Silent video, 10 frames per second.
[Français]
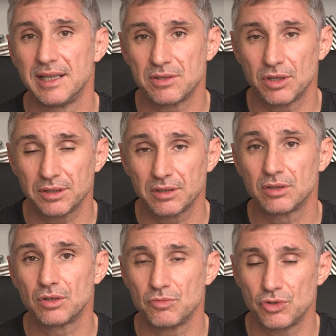les autres,
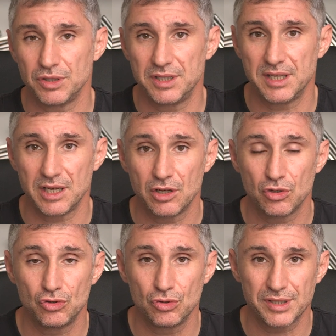comme je te disais
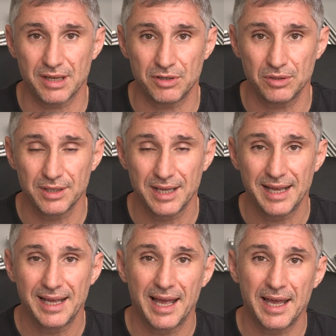juste avant,
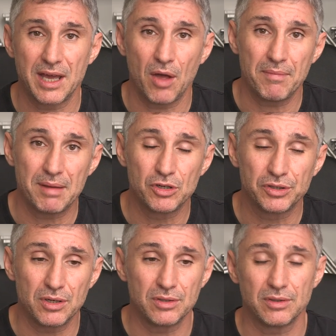et en même
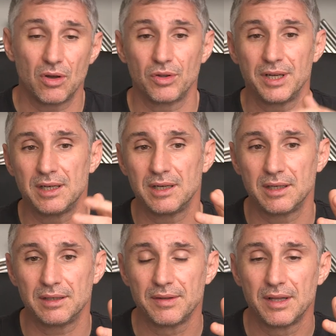temps, on
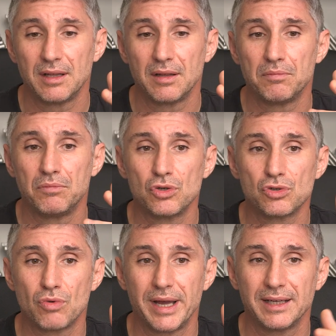a
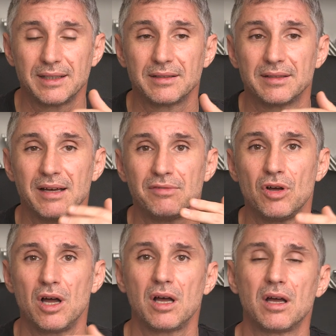besoin
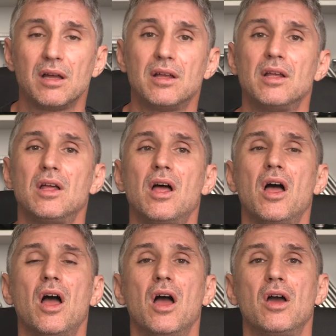d'avoir
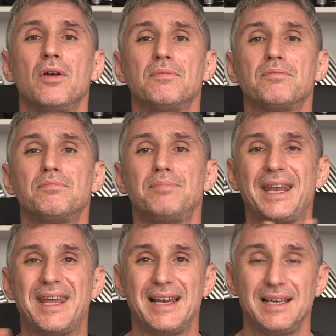un
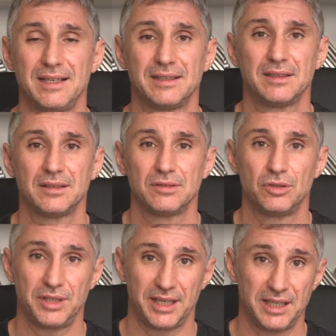panel
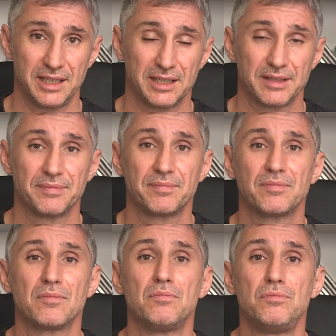de techniques
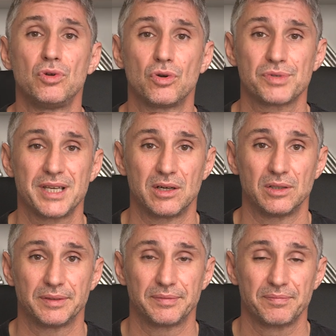plus
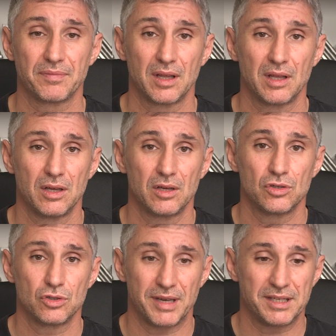conséquent.
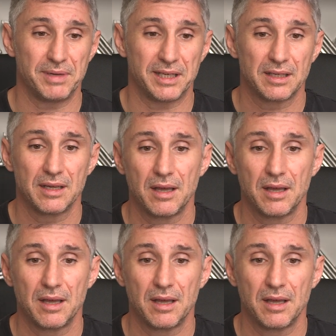Je m'explique.